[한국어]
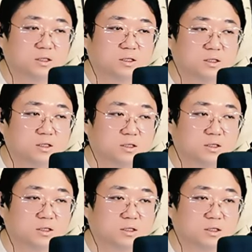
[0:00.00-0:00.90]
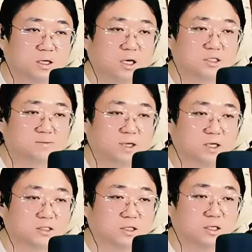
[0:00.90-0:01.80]
이런 거. 아, 하지
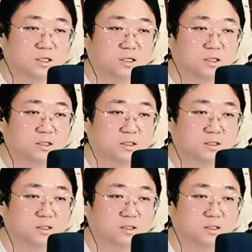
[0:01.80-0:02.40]
말라니까.